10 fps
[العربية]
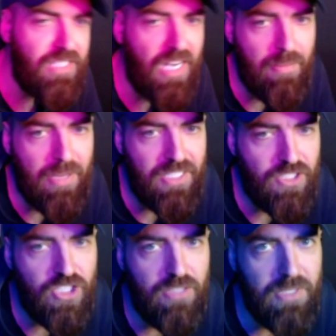لعبانين
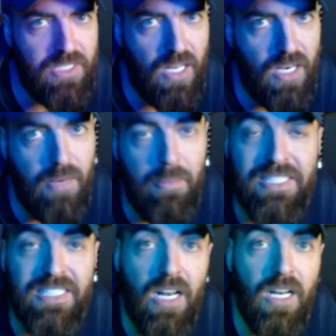شيء مثل
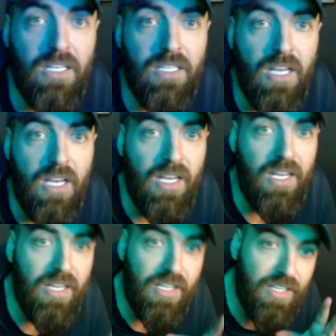مثلا
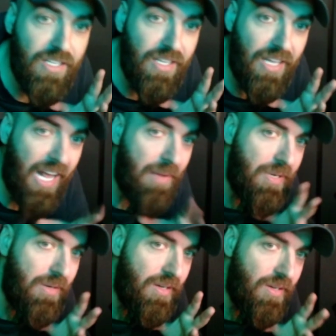آه، العاب
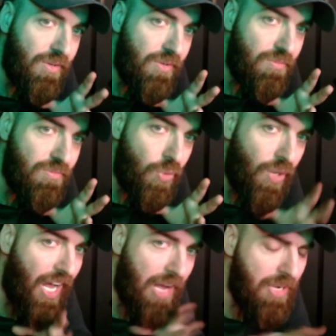
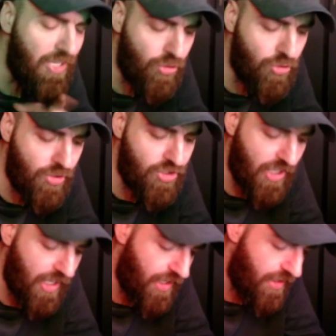المكعبات وهدول الشغلات